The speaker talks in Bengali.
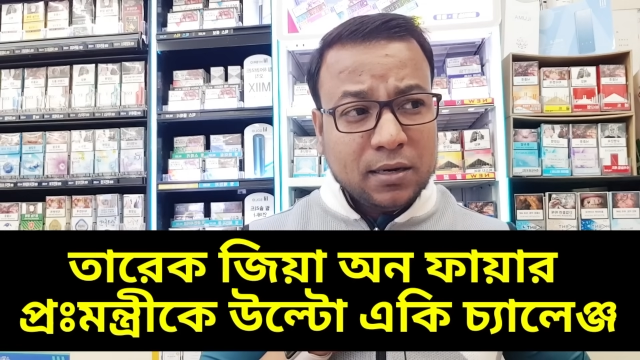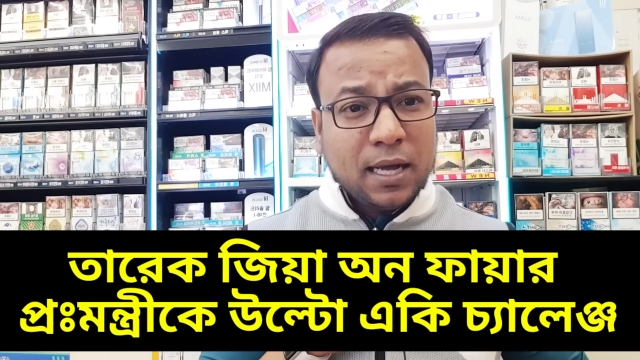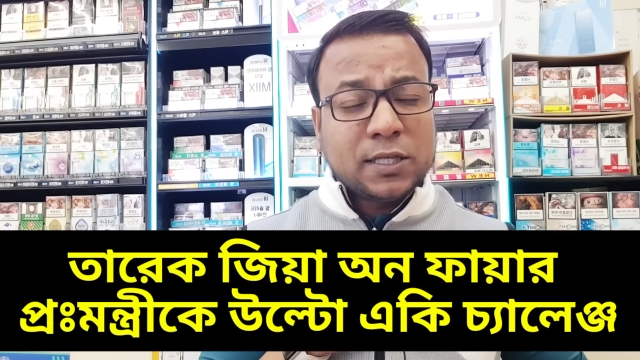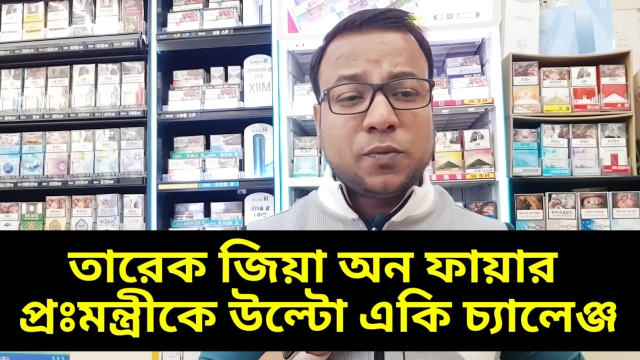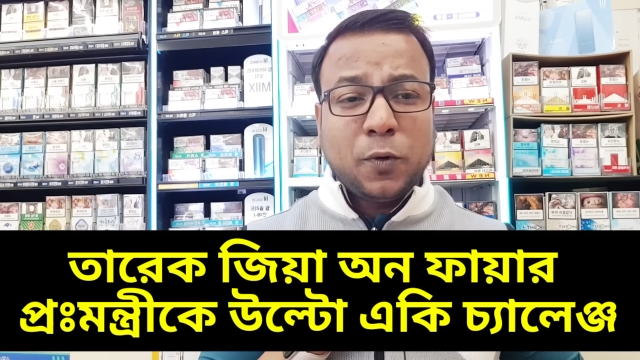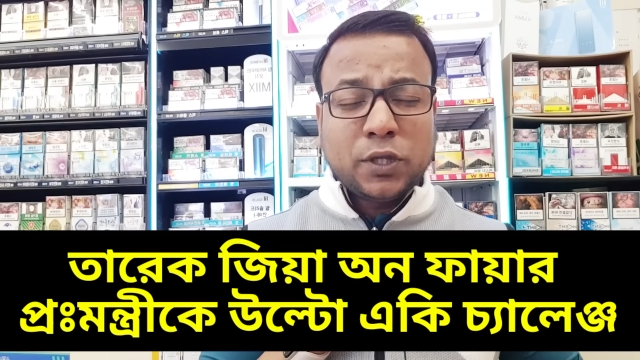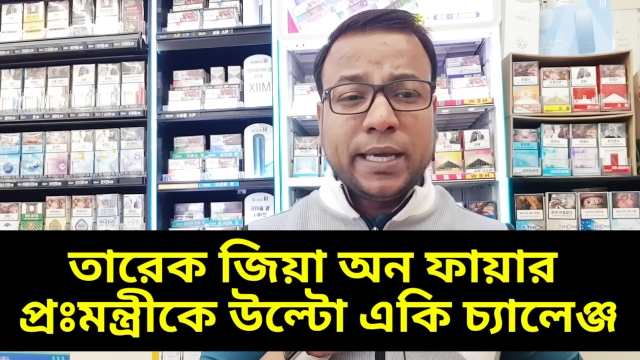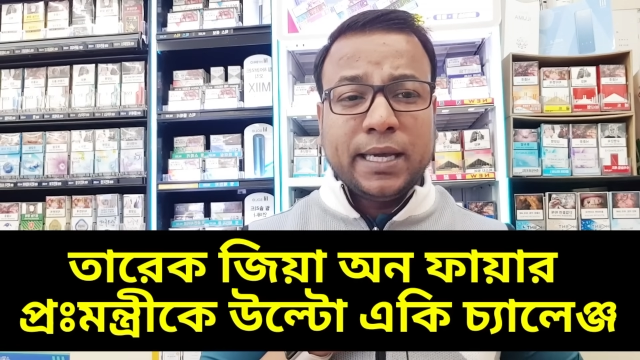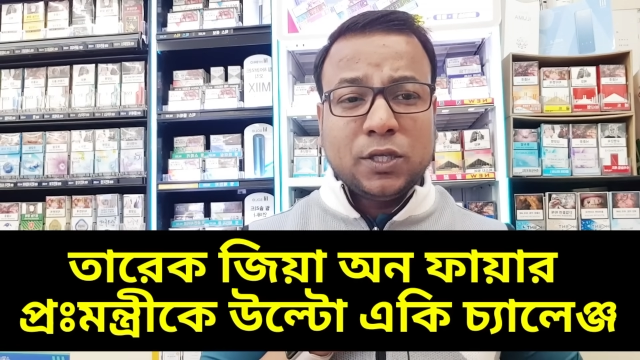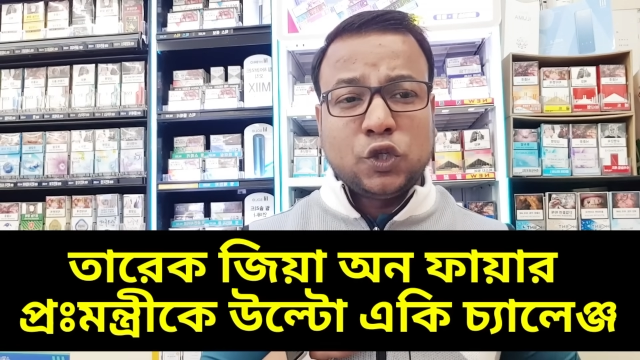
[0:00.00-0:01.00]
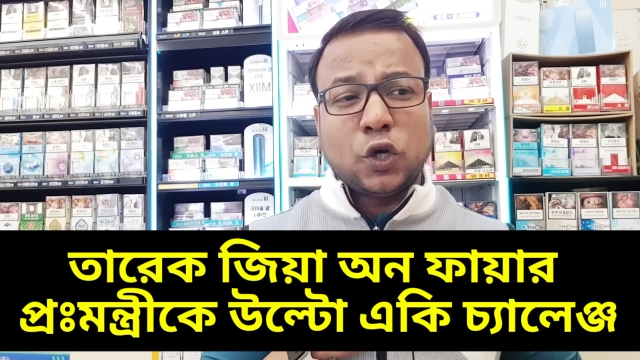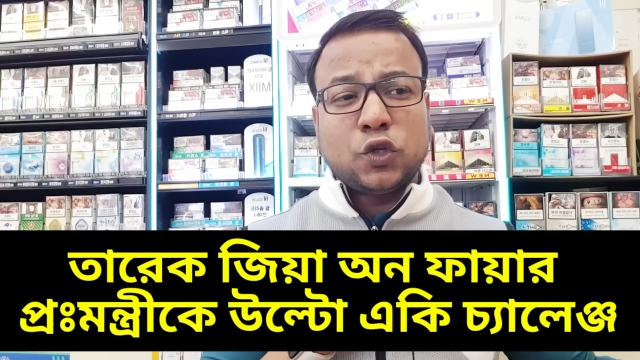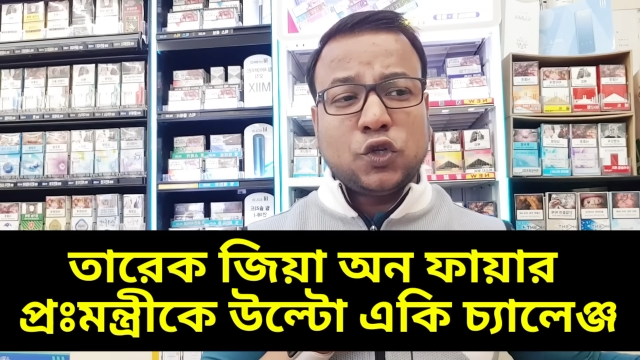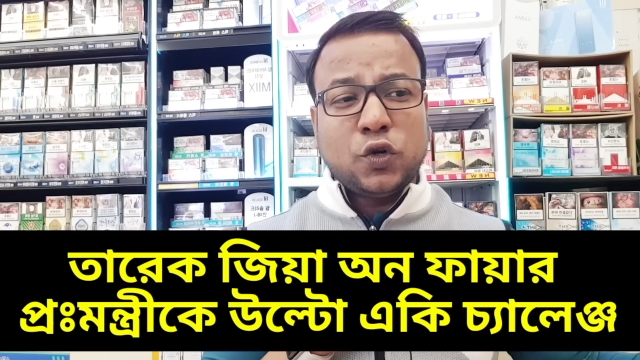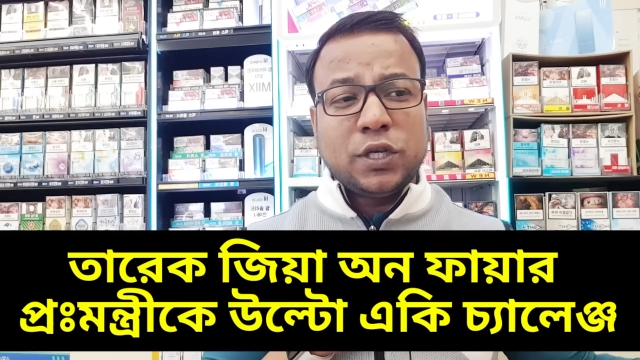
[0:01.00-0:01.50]
রাজপথে
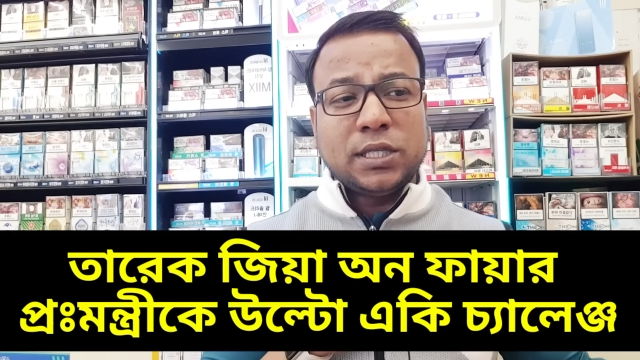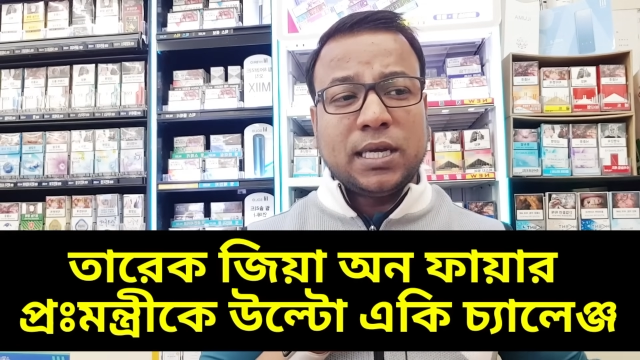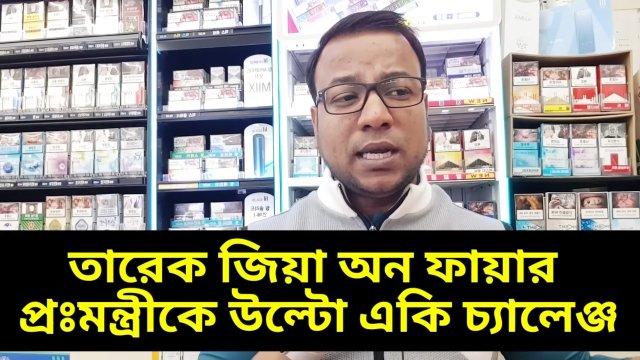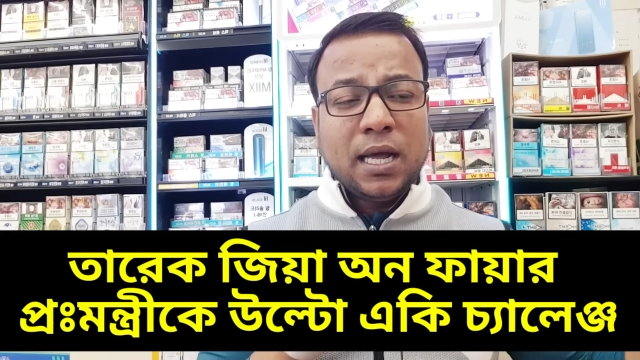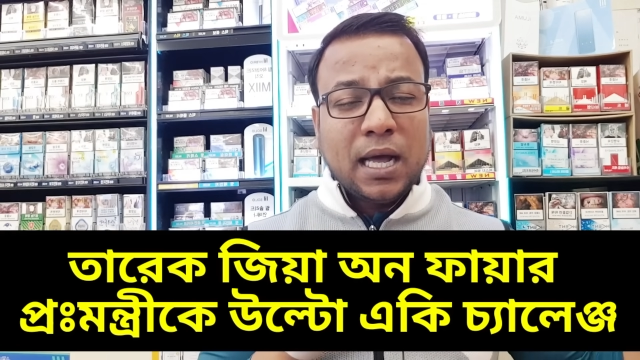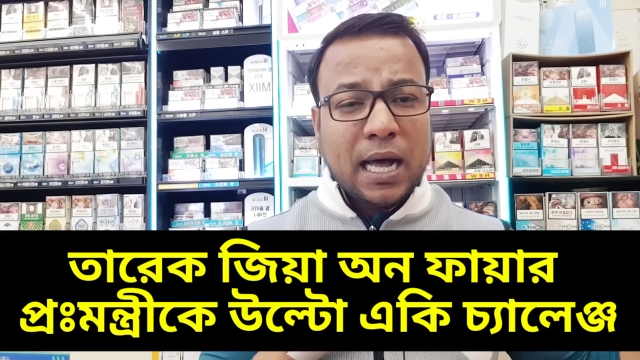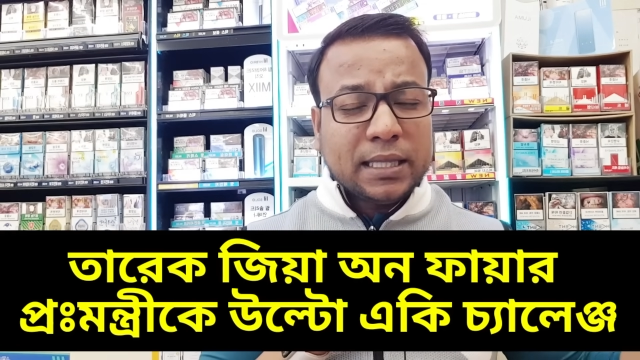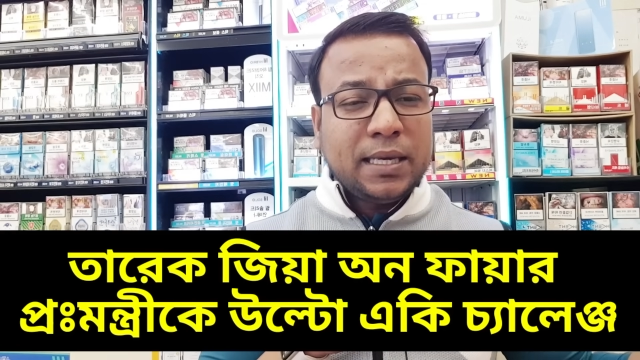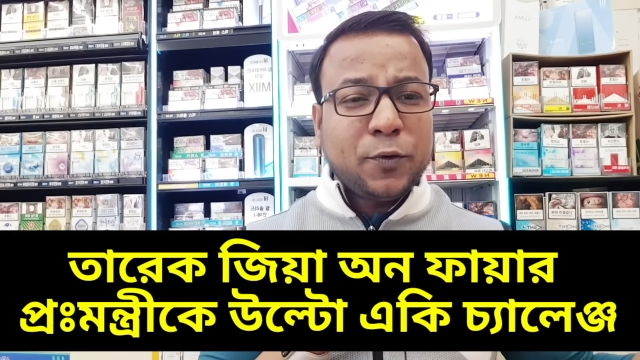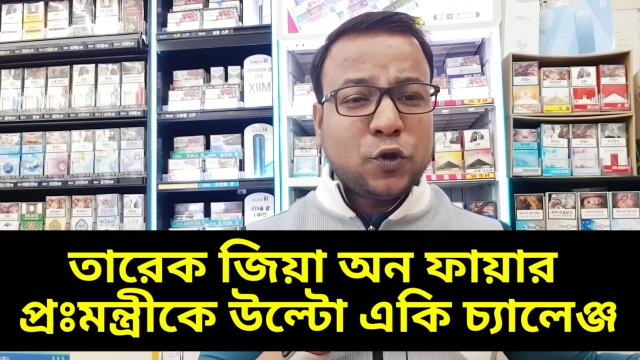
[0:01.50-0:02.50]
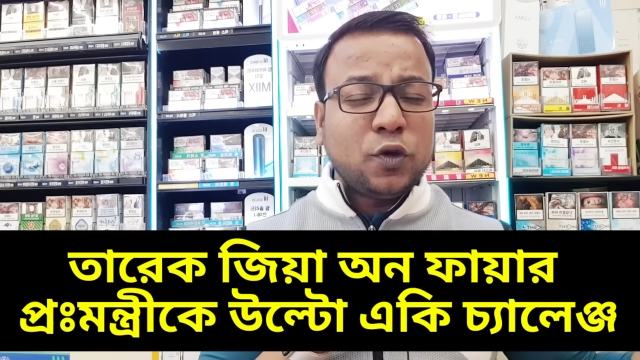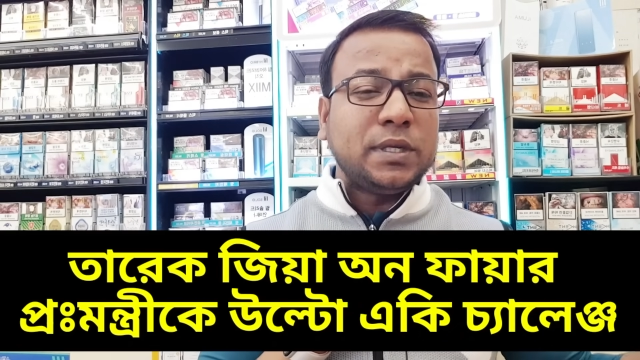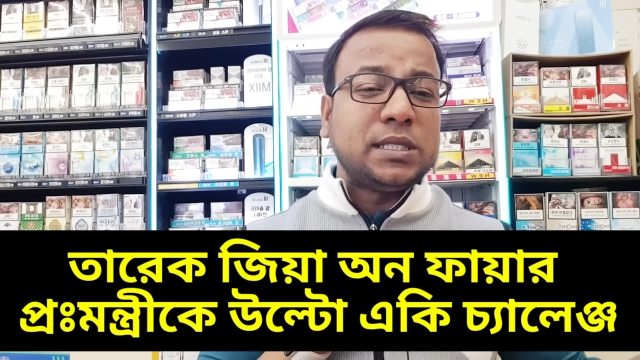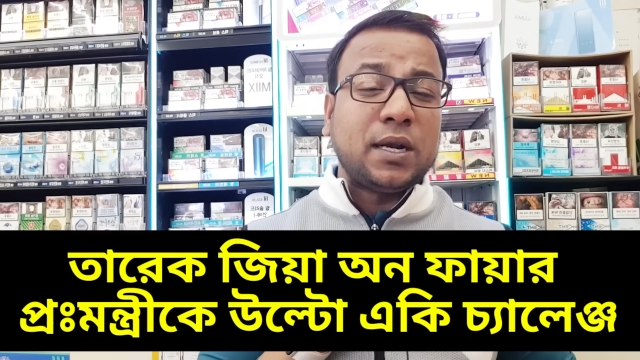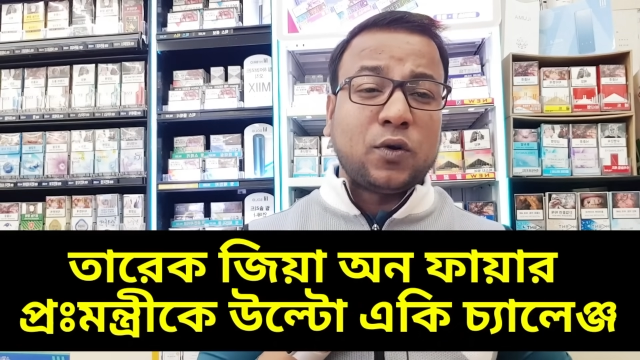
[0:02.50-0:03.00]
যথেষ্ট নিজেদের আধিপত্য
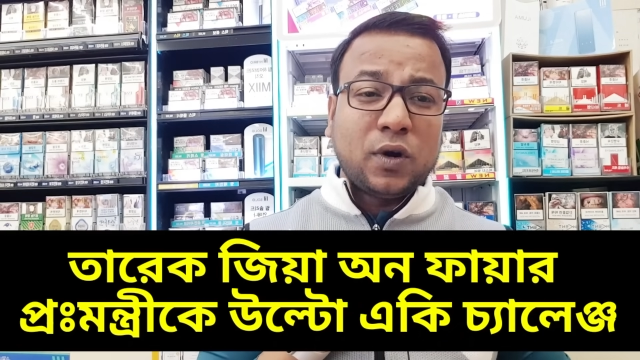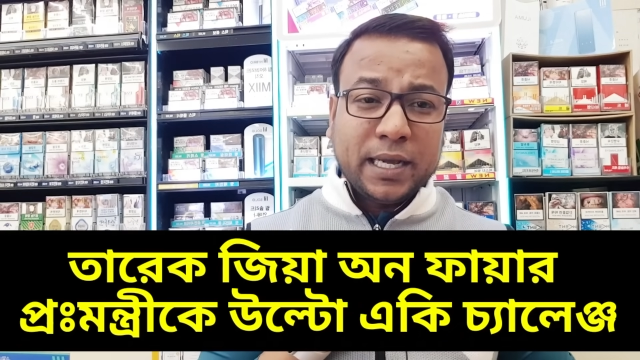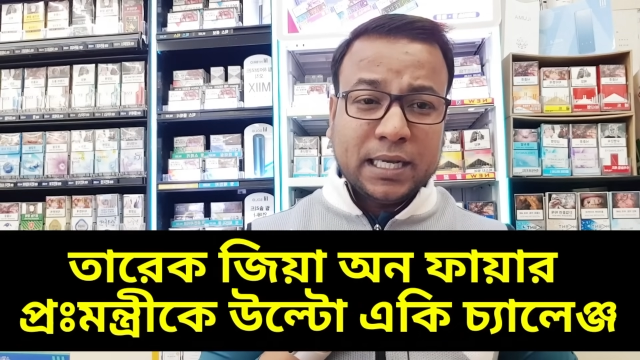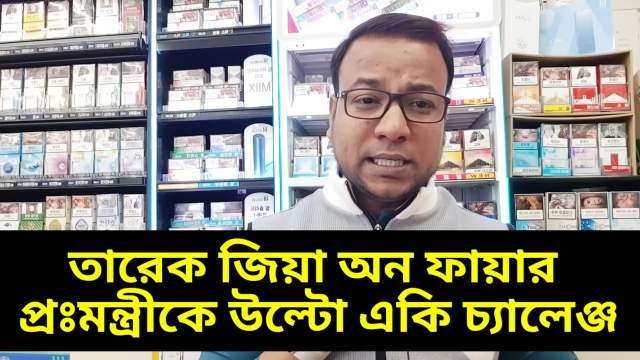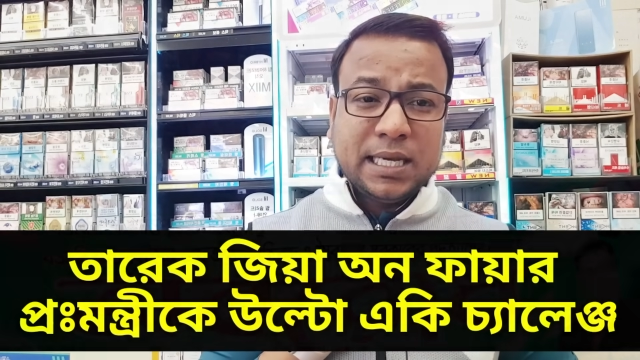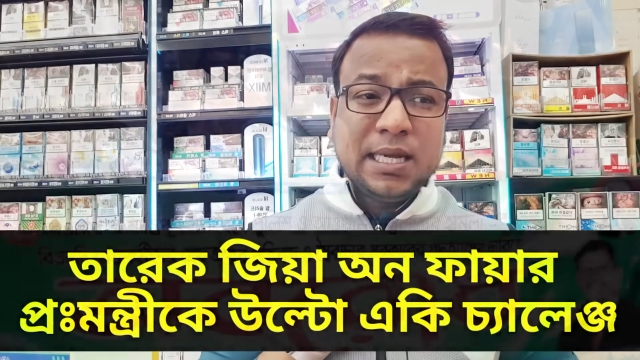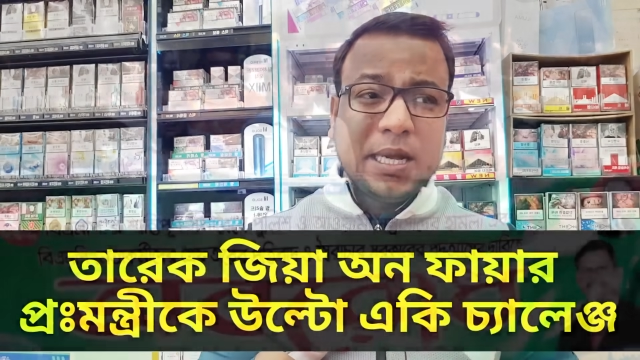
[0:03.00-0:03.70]
বিস্তার করে রেখেছে